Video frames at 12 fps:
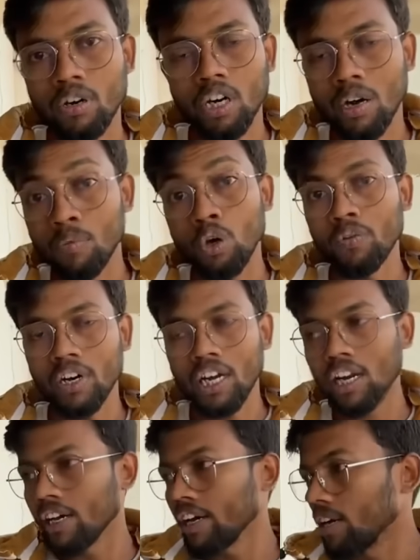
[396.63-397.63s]
कमोड वगैरह
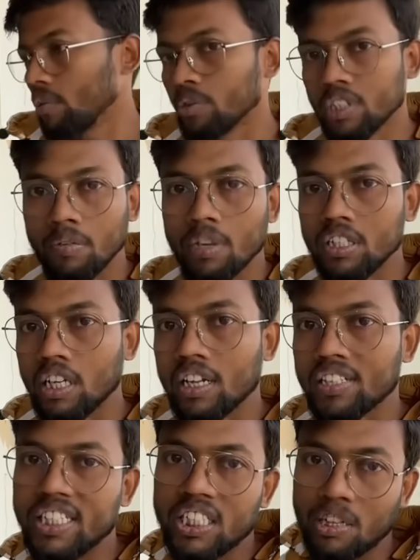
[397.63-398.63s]
लगेगा ना वो सबका सारा
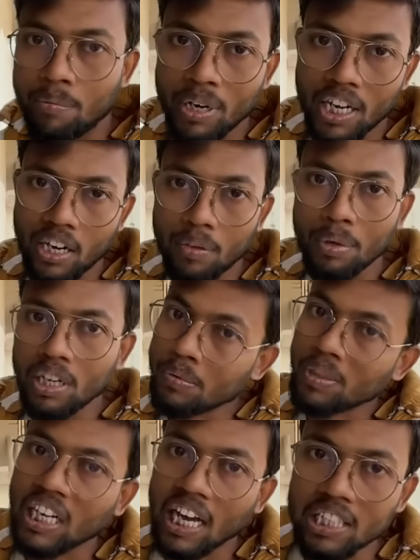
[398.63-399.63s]
सिस्टम बैठ रहा है फिर तो
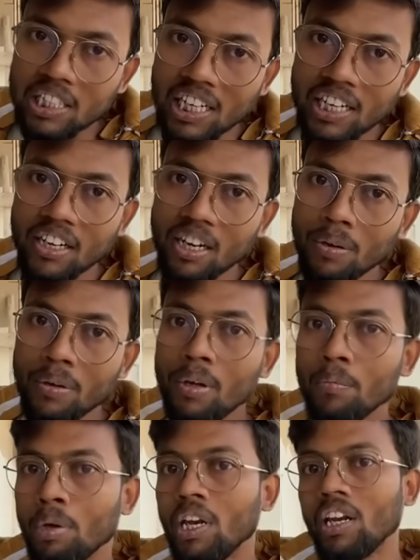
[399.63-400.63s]
इसमें टाइल्स लगेगा
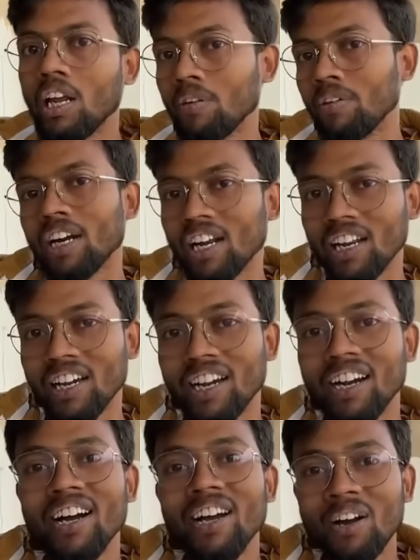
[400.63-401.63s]
फिर नल वगैरह
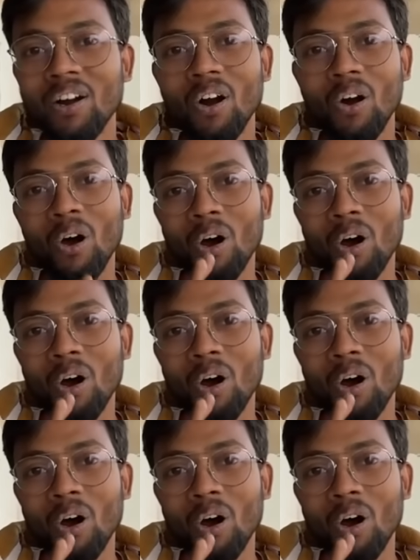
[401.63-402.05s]
लगेगा